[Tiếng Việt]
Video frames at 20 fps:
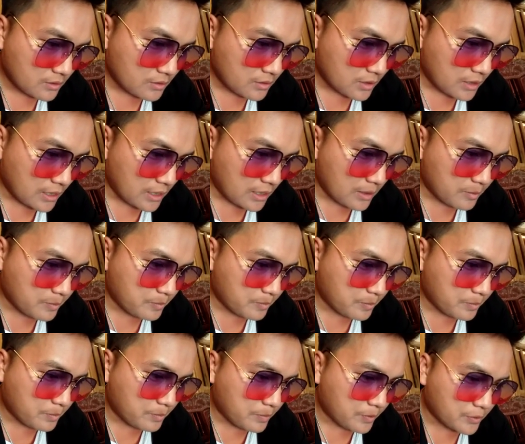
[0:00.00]
và
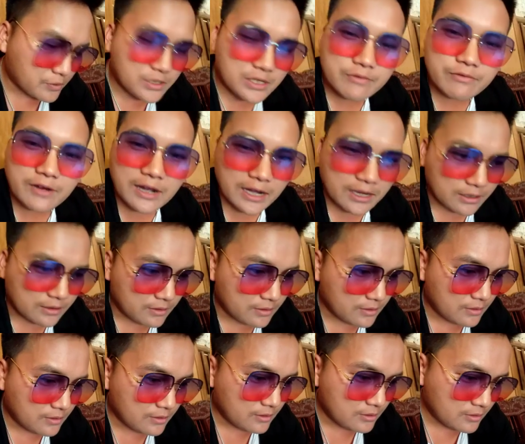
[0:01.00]
phốn sát vản
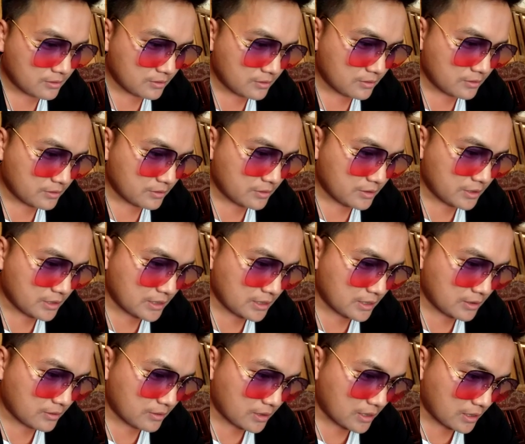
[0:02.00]

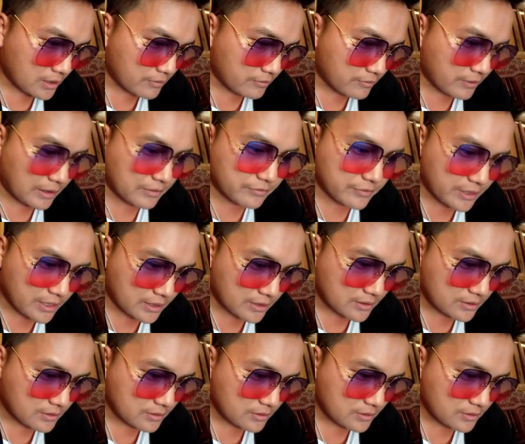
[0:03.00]
thia và vàng viền